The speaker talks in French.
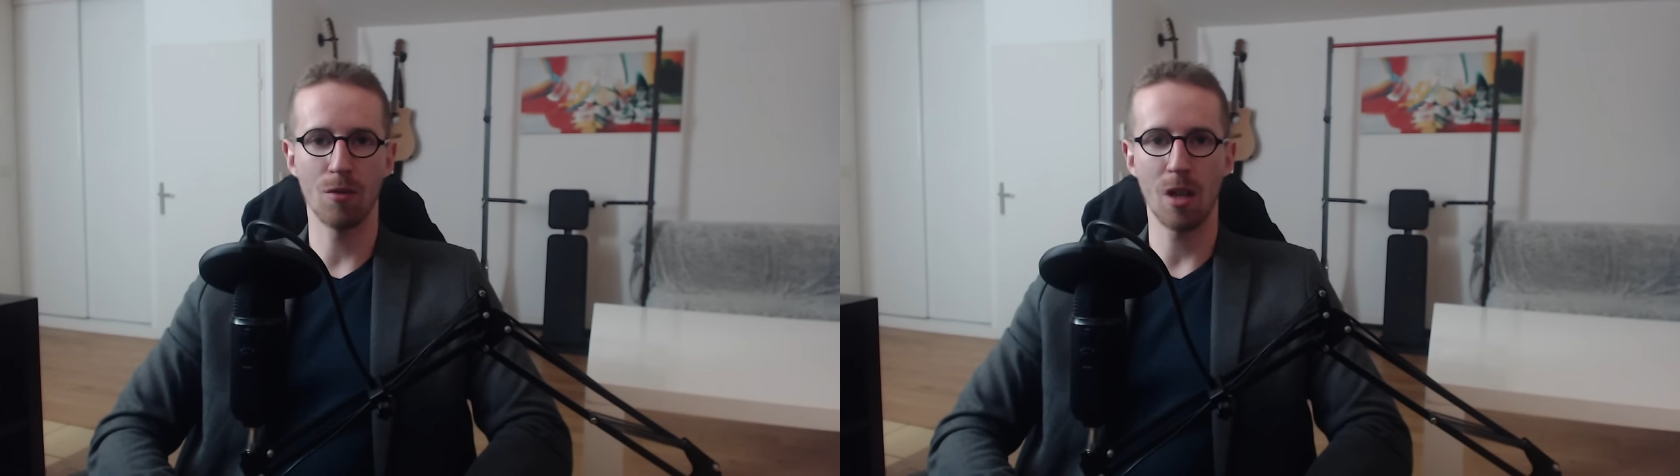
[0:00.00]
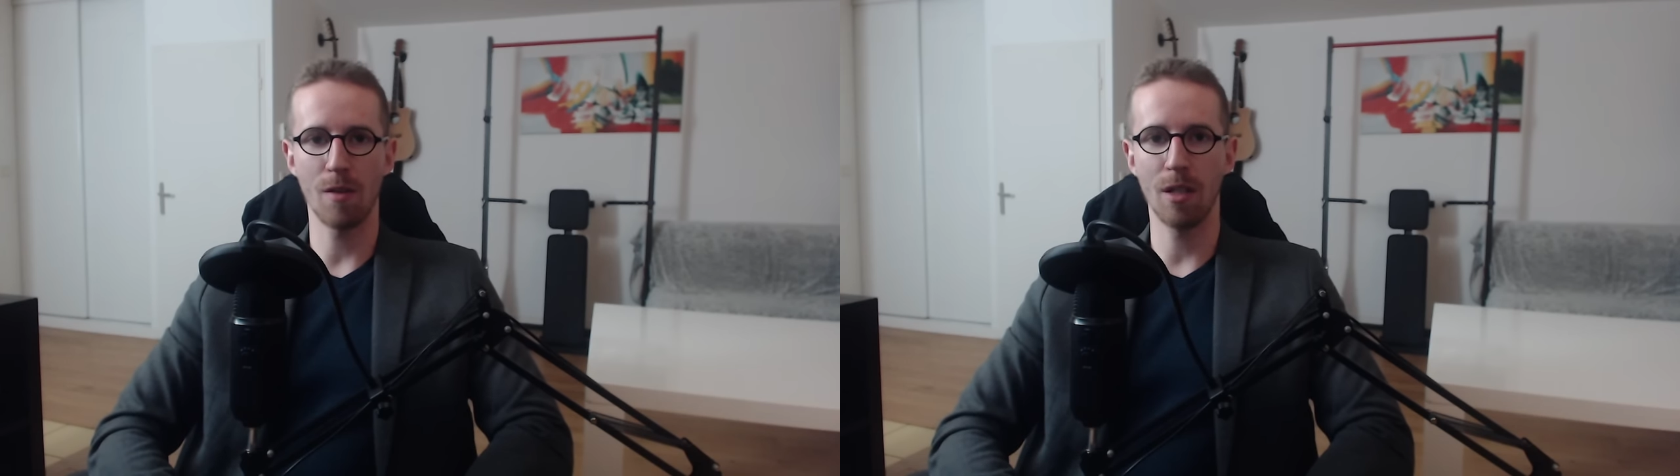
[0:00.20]

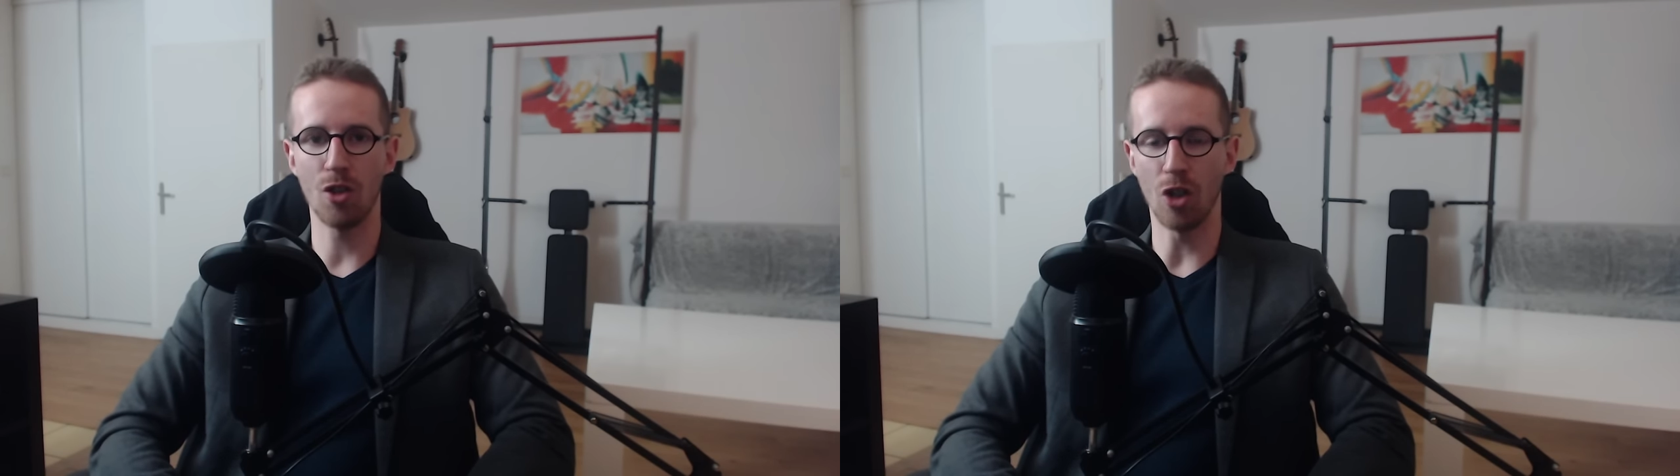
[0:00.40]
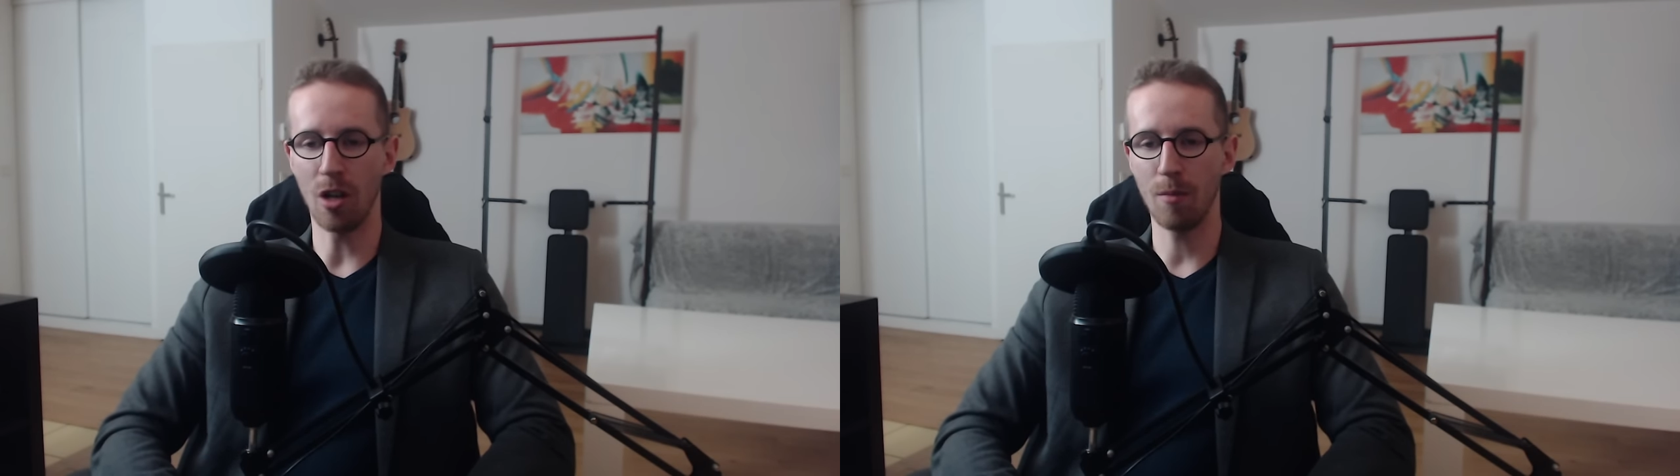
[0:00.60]
qu'on savait
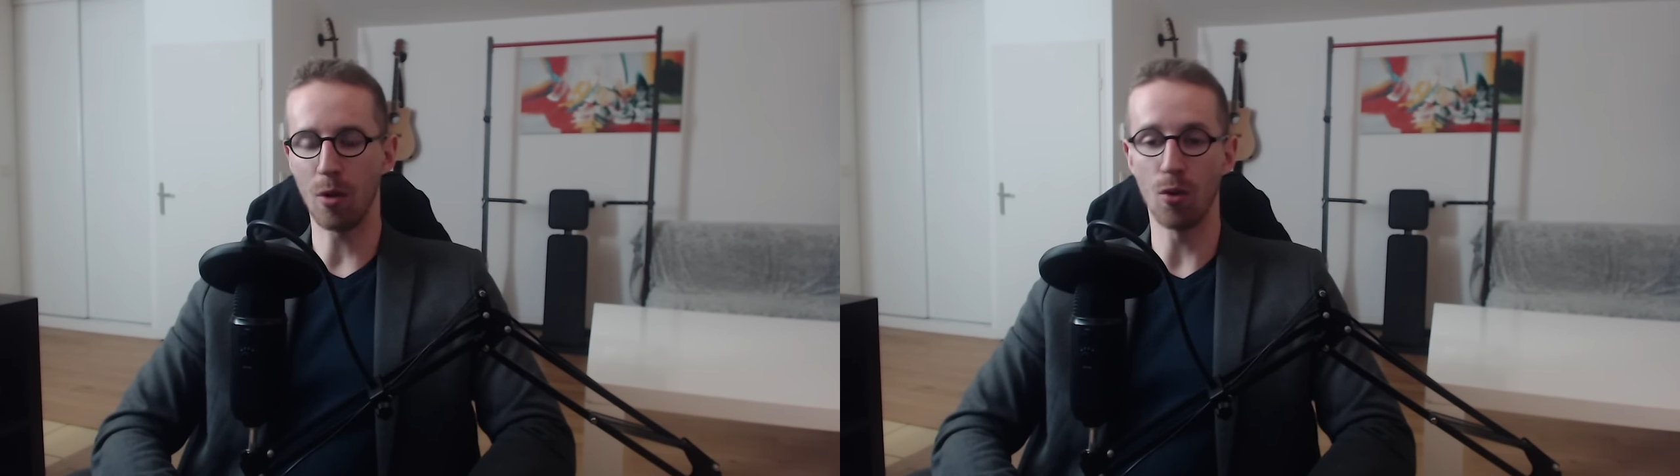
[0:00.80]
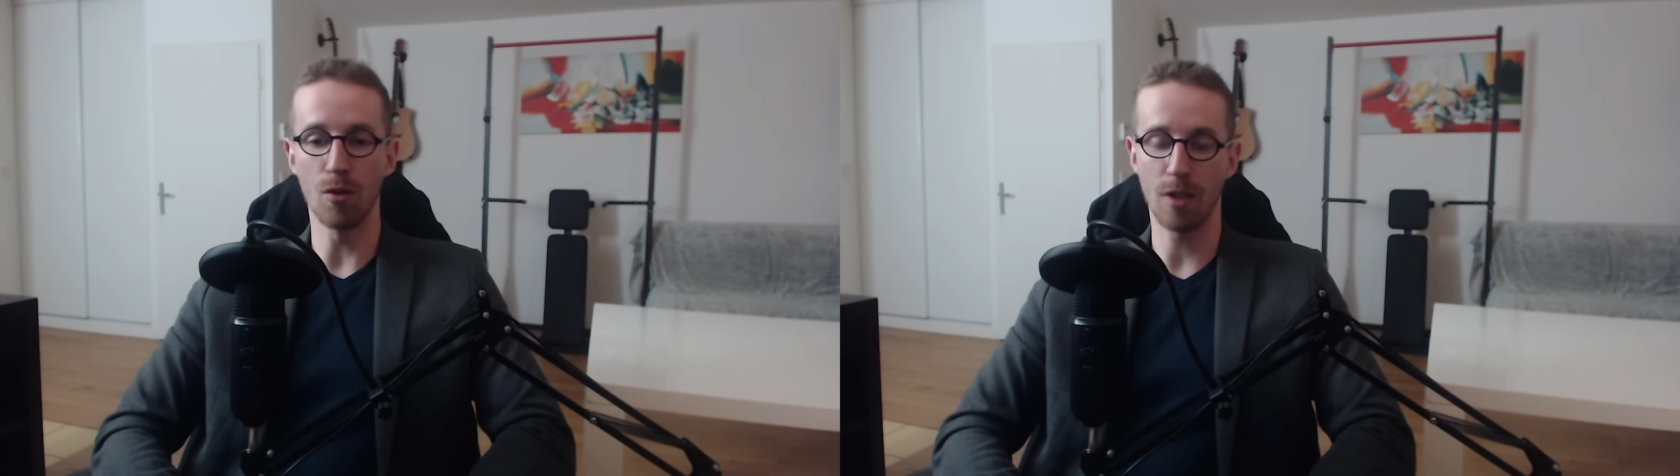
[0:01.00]
déjà, mais
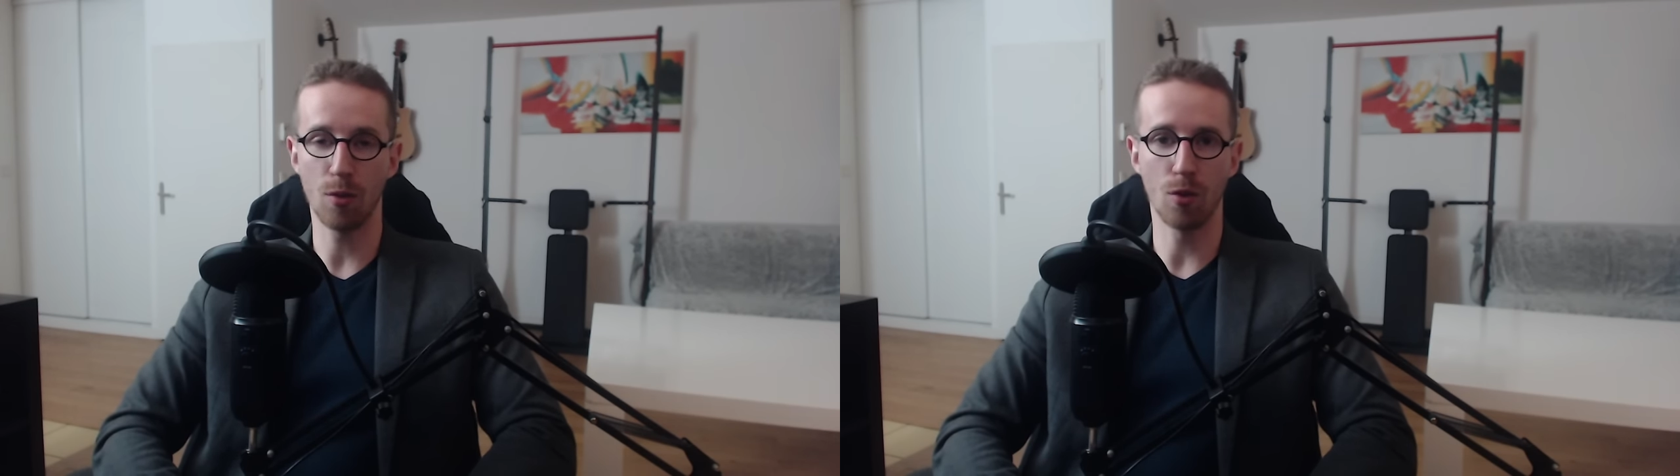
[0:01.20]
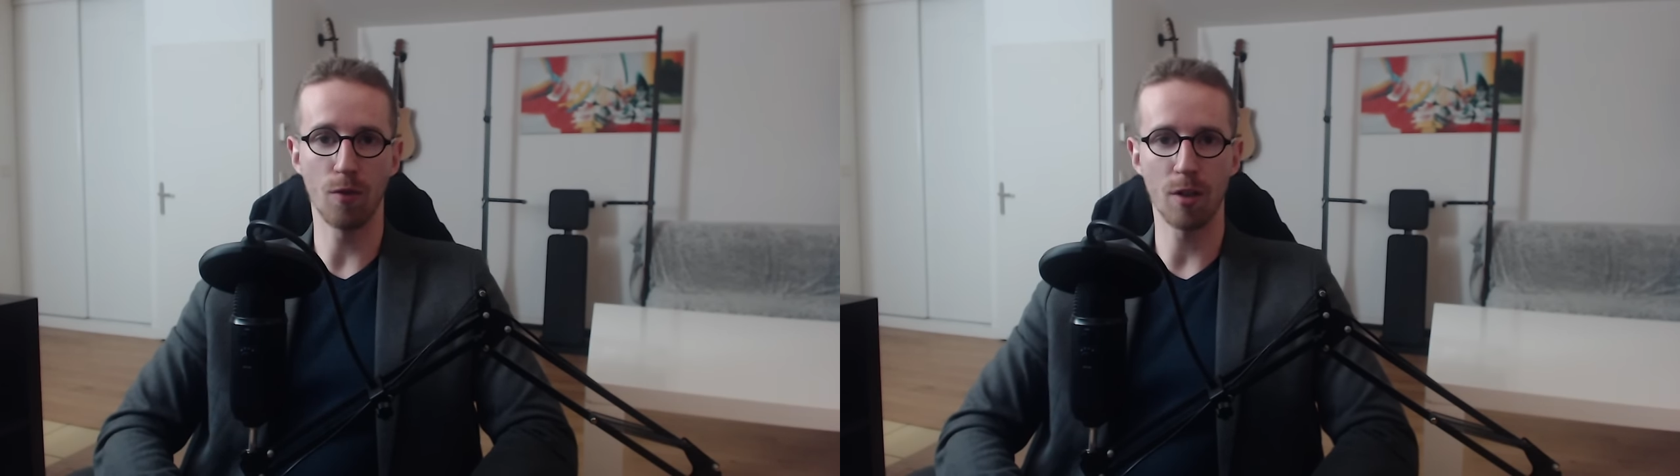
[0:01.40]
on le sait
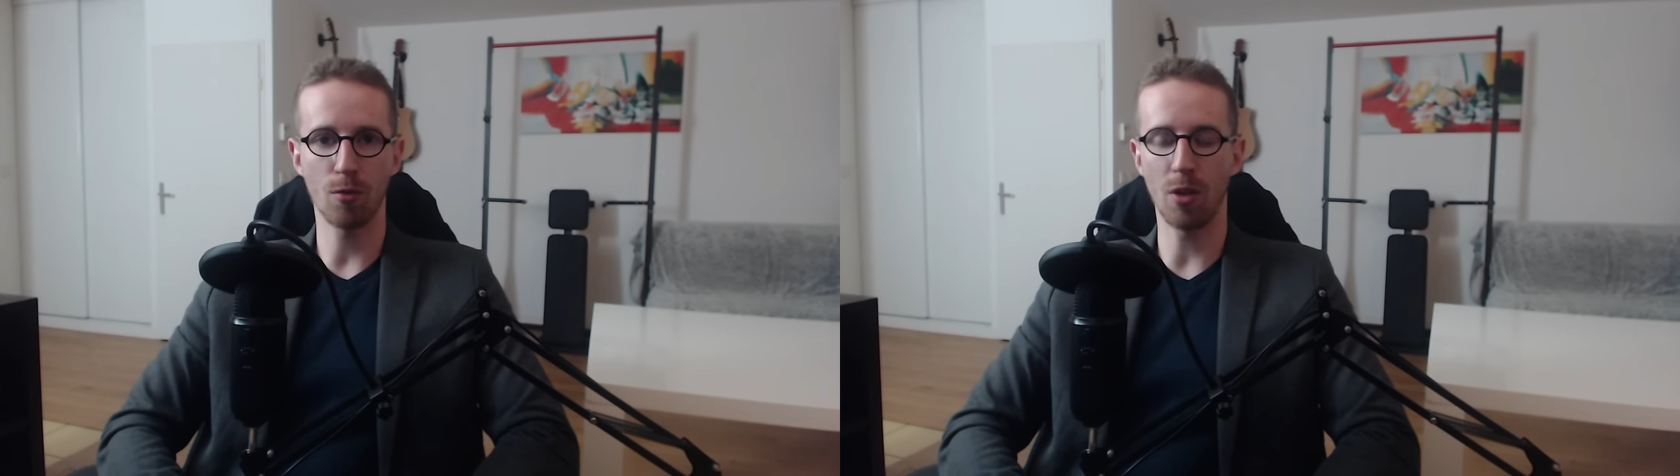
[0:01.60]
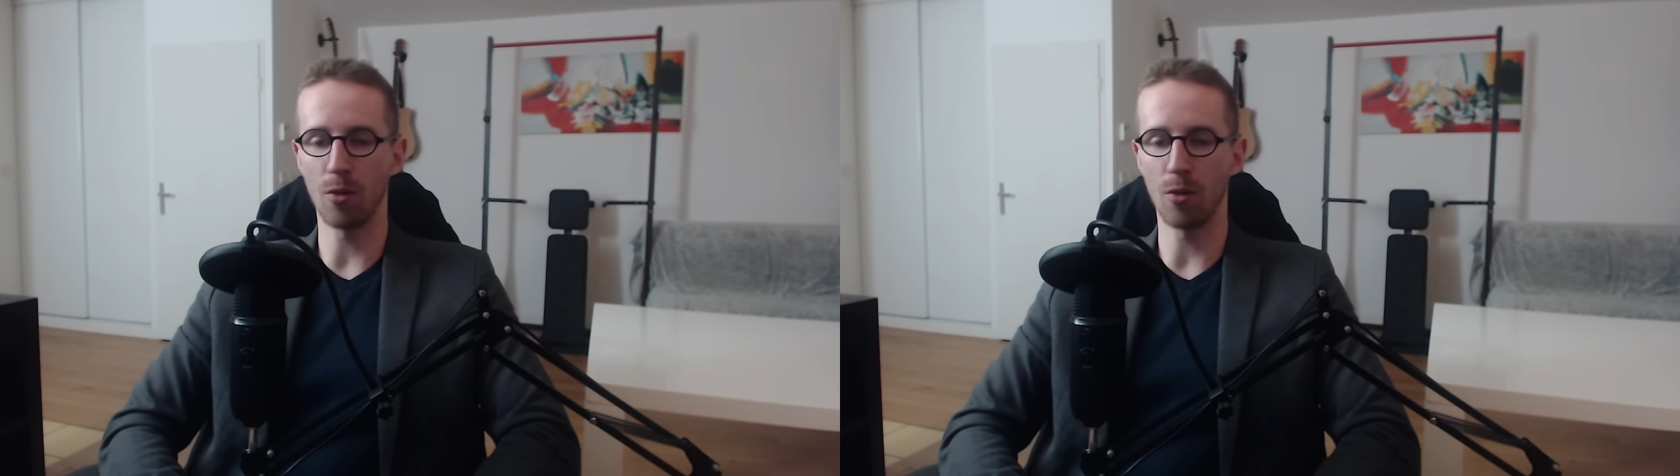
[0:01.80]
de toute façon.